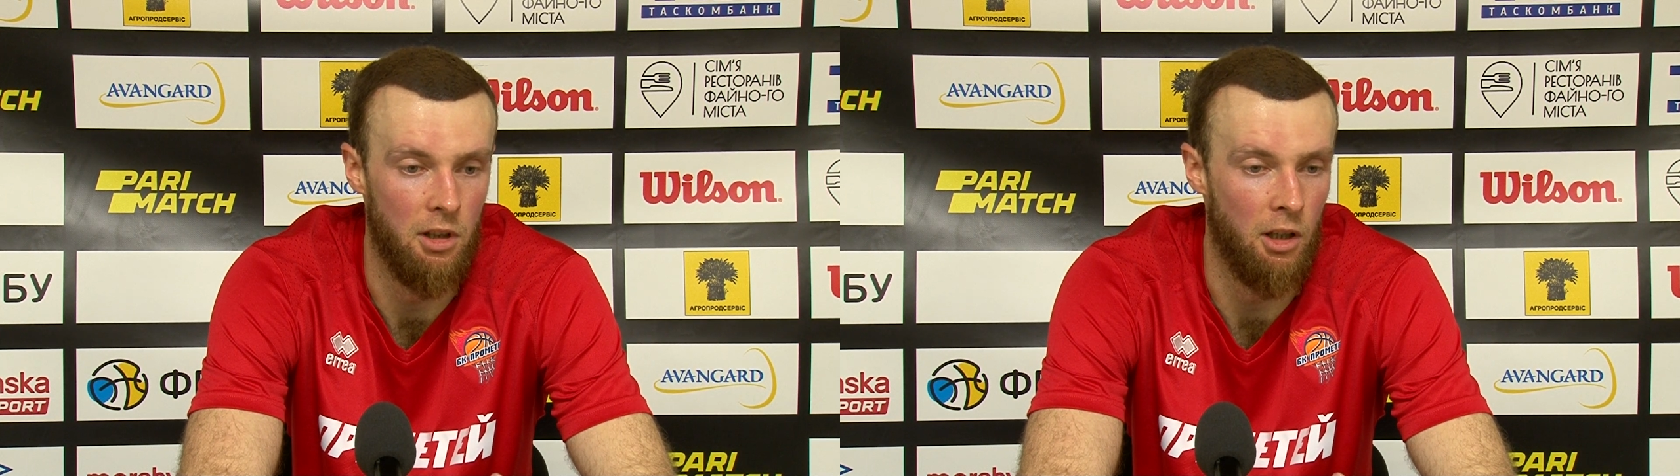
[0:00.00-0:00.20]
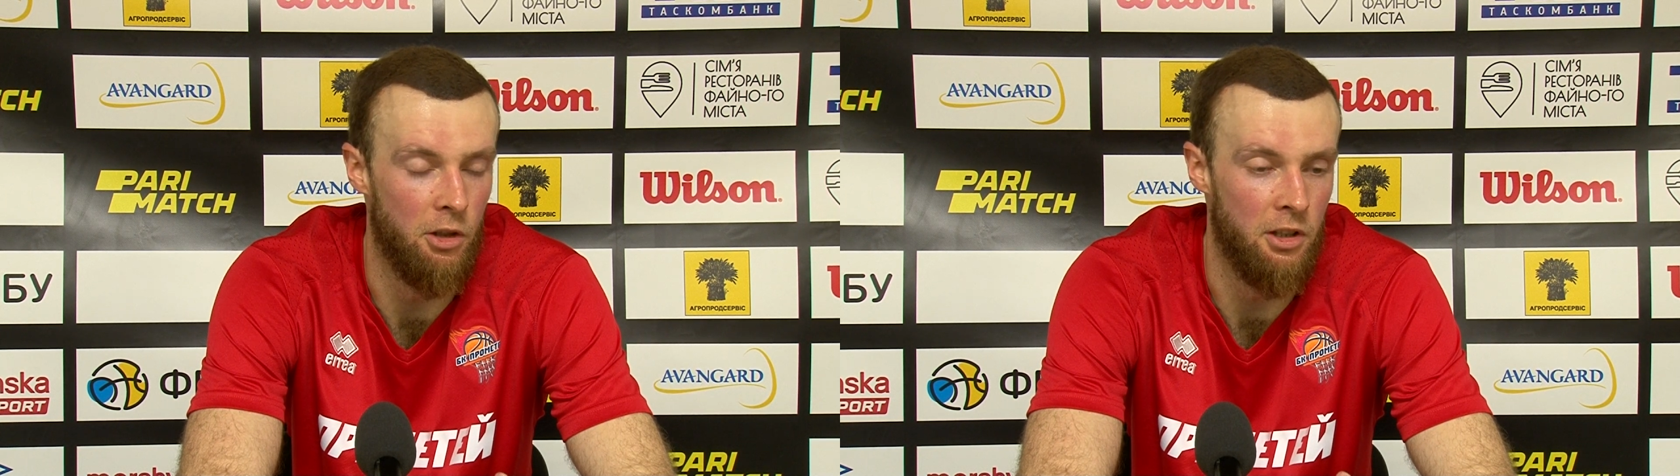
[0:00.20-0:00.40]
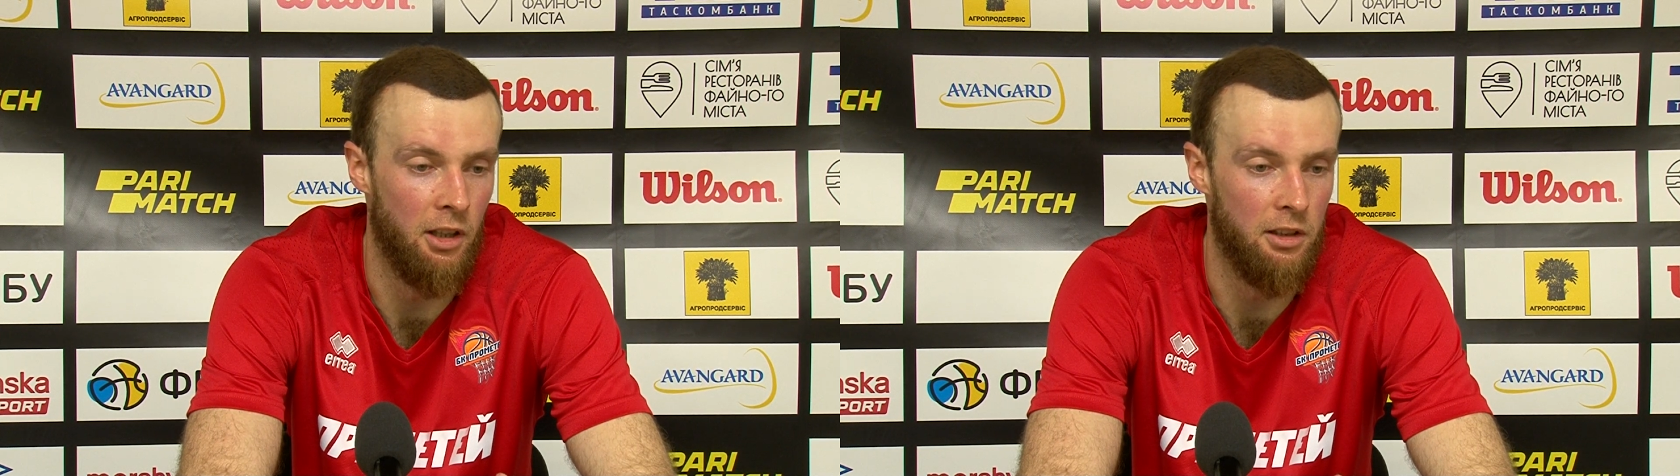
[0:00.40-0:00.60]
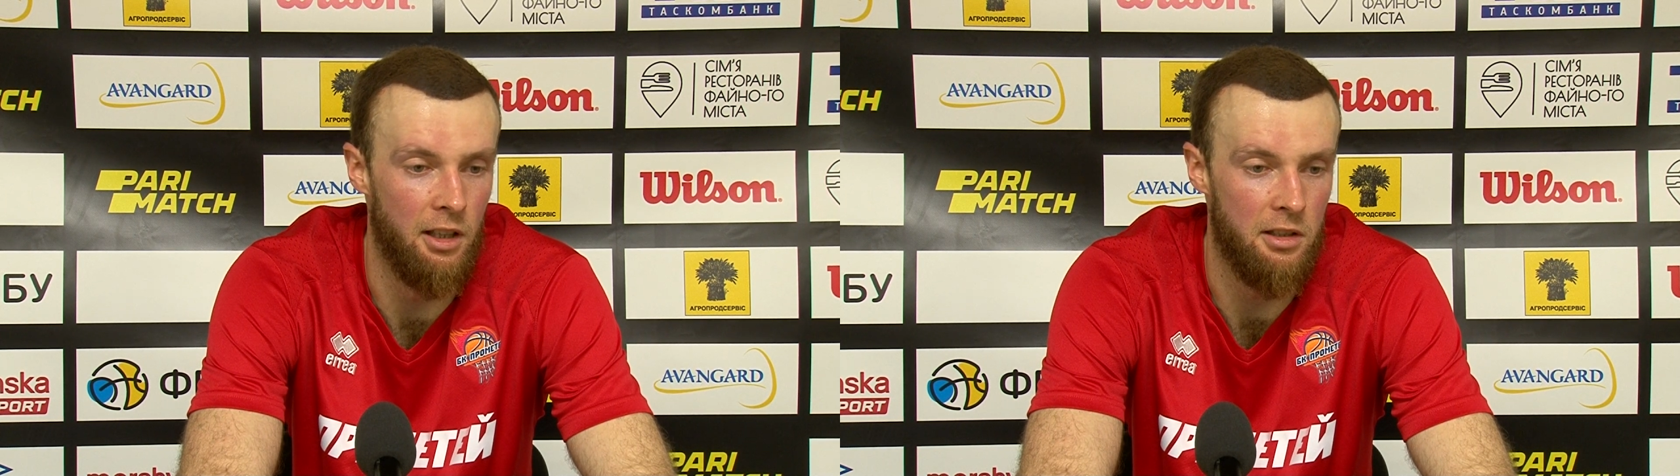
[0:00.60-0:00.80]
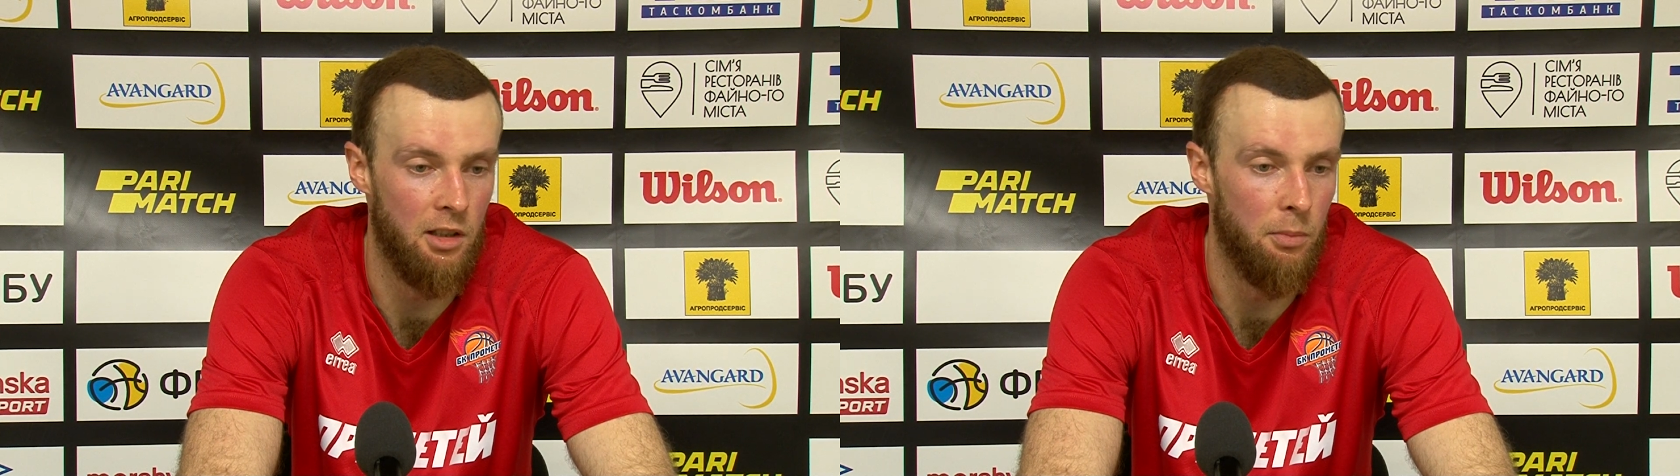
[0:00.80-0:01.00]
хорошая
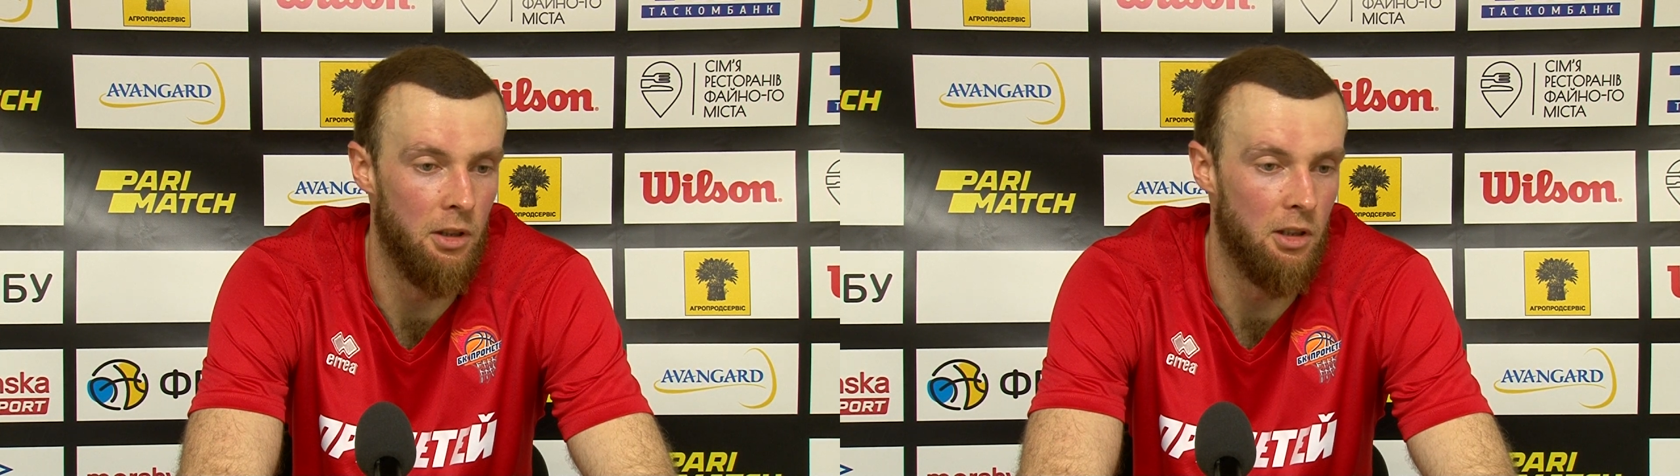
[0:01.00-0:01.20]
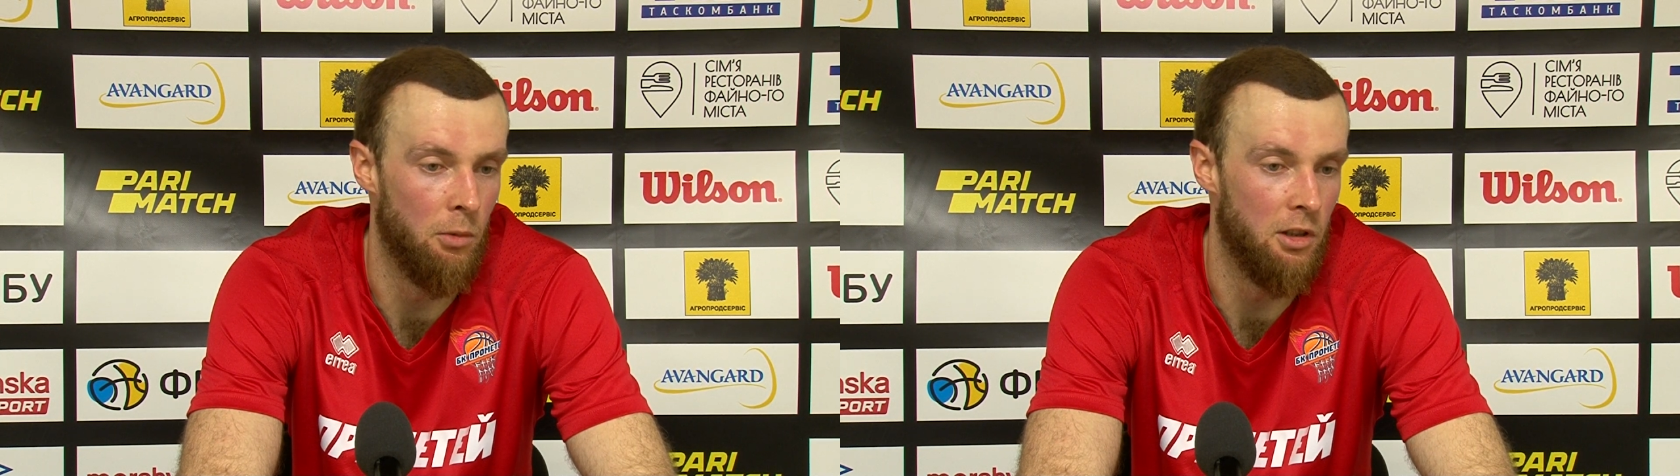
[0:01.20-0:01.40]
ротация, поэтому